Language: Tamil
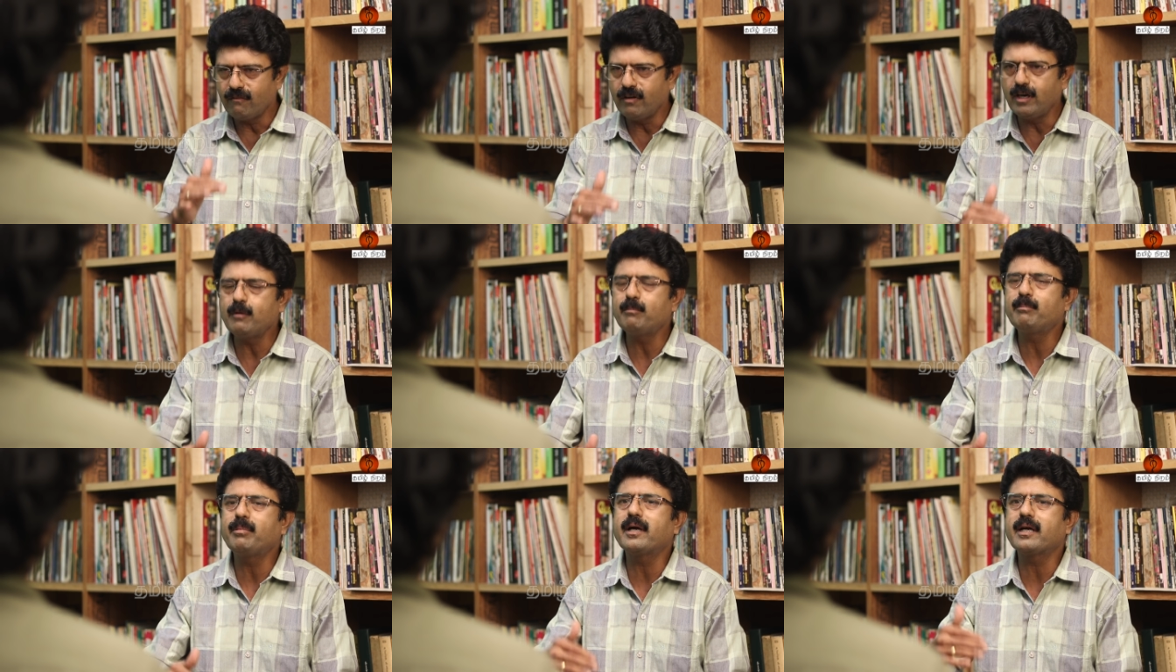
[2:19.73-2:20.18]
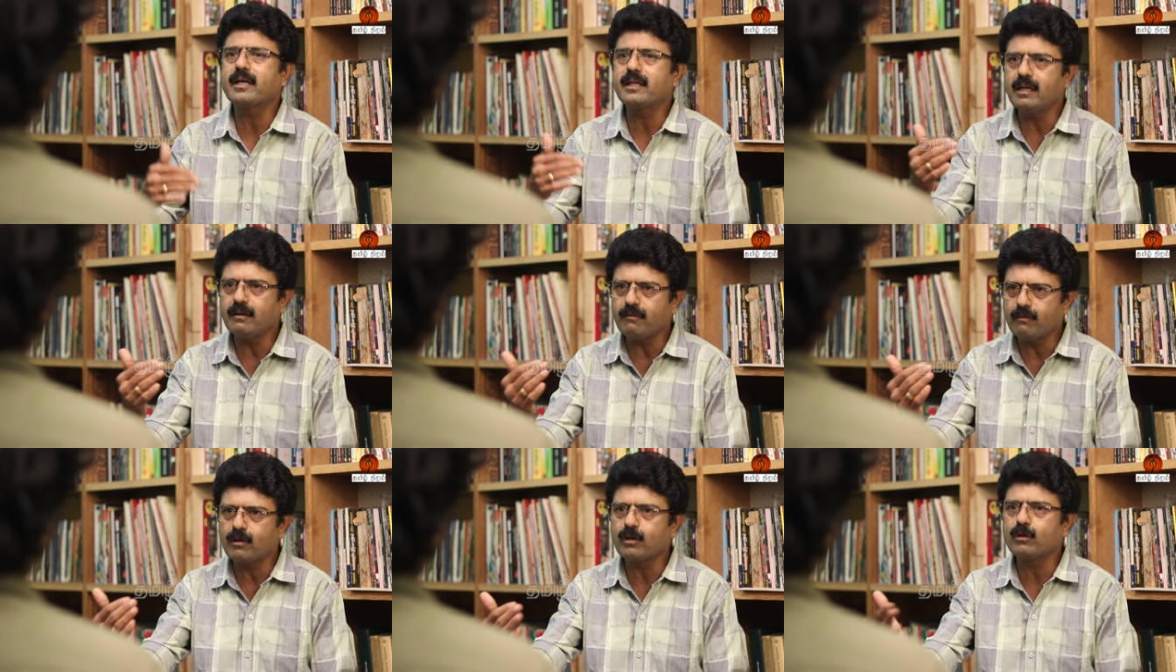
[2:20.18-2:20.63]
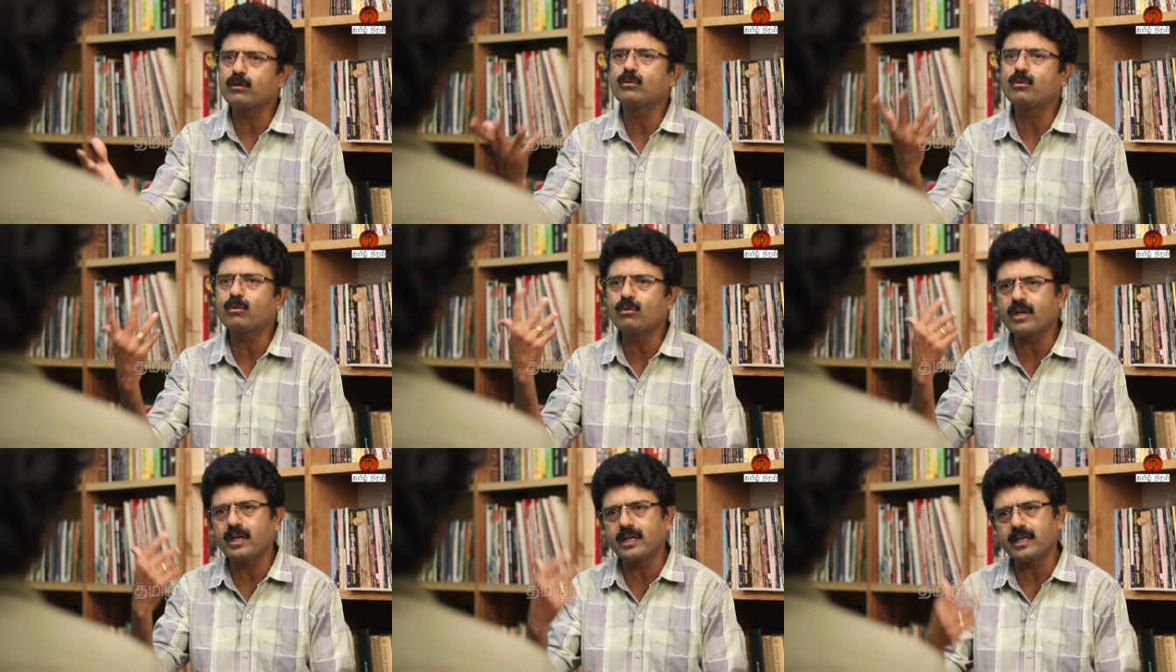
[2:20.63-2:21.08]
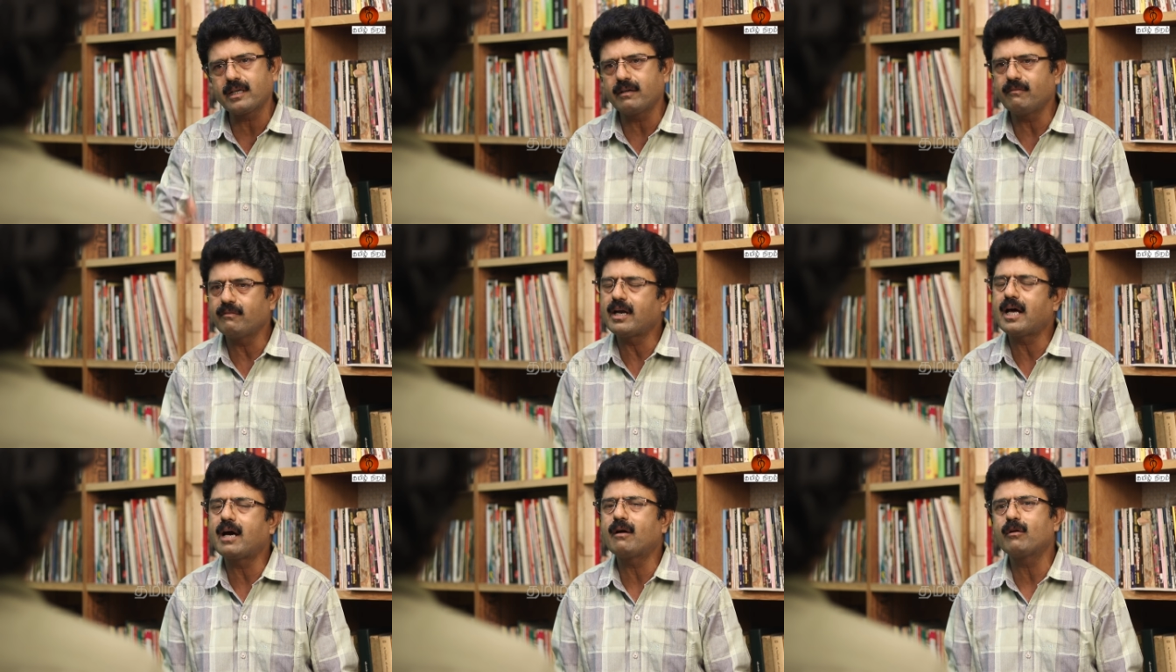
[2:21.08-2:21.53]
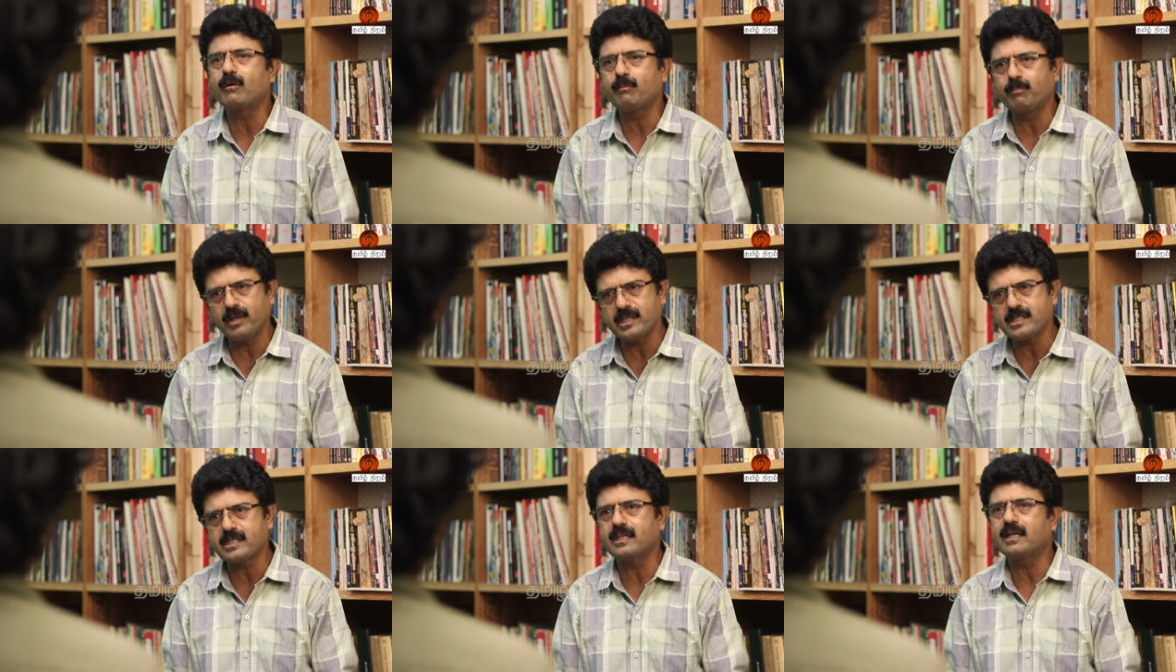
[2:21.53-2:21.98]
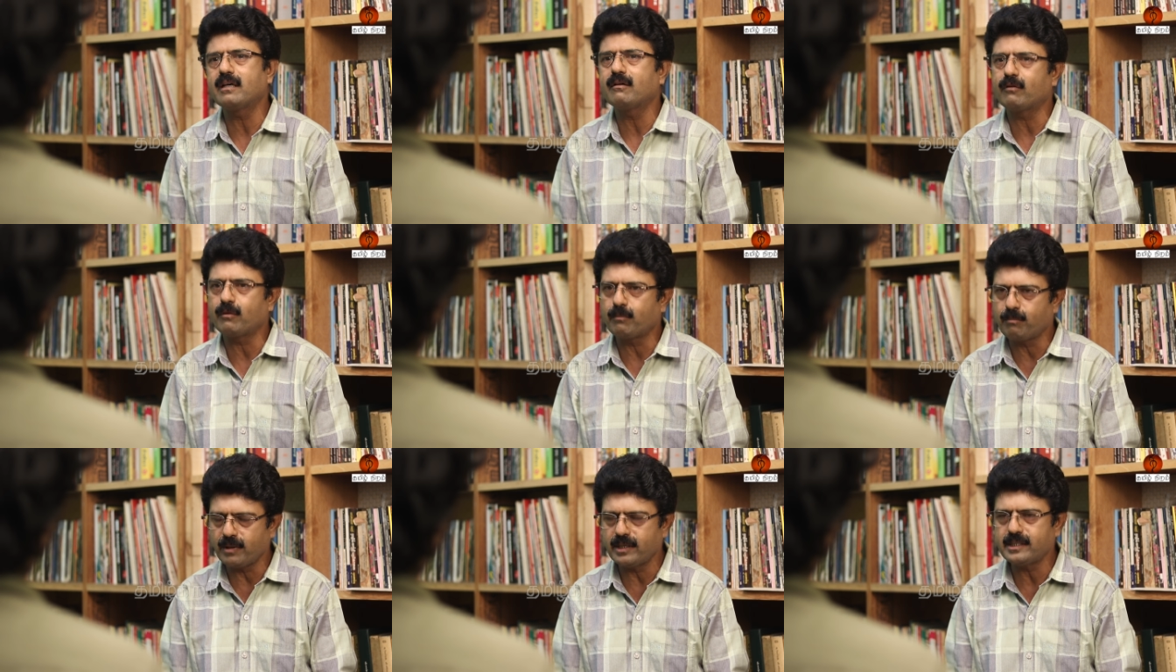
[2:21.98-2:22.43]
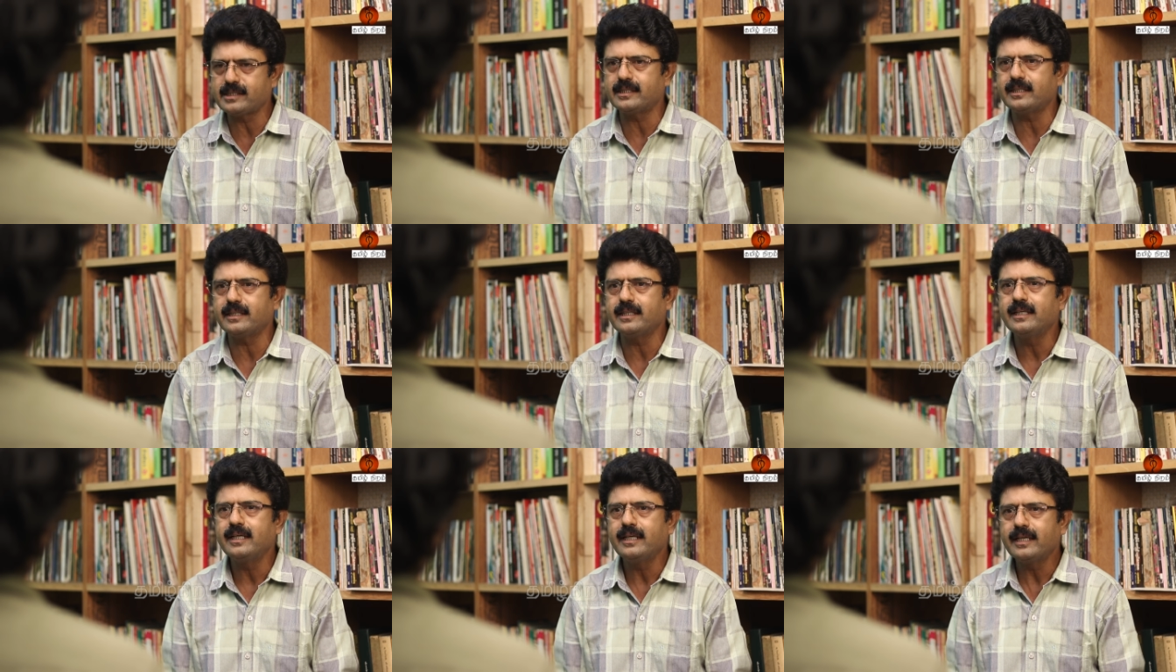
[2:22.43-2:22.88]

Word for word: வெளிப்பாடு தான் உங்களுக்கு துக்ளக் விழாவில் பேசின ஒரு பேச்சு